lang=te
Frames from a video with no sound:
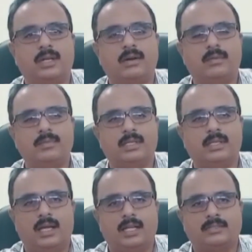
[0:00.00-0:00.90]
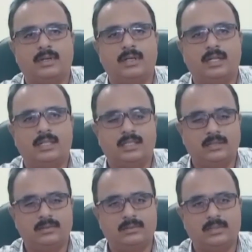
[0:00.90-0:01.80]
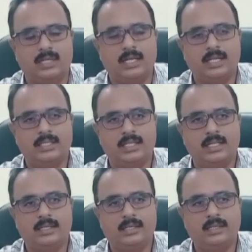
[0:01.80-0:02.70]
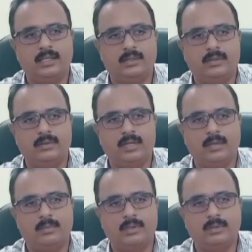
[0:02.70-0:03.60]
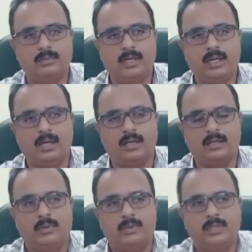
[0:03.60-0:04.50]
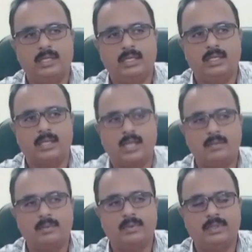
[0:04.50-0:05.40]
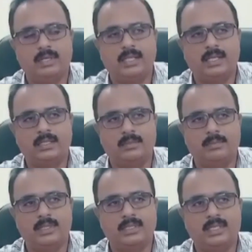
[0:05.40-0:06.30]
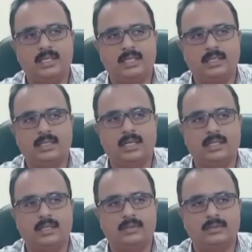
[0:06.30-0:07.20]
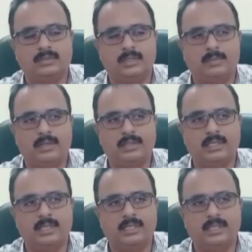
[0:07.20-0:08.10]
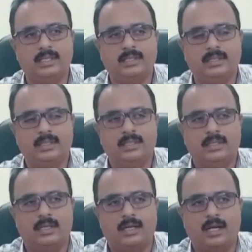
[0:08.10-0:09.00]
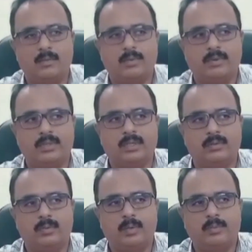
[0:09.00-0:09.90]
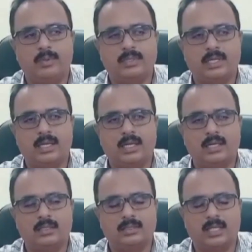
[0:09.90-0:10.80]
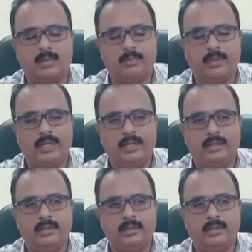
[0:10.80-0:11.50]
రావడం జరిగింది యాక్చువల్గా అతను కంటెన్షన్ ఏంటంటే రెండు వేల పంతొమ్మిదిలో పౌతి రాను పోతి అయిందని చెప్పేసి అతను చెప్పడం జరిగింది రాన్ పోతి ఒక్కరి చనిపోయి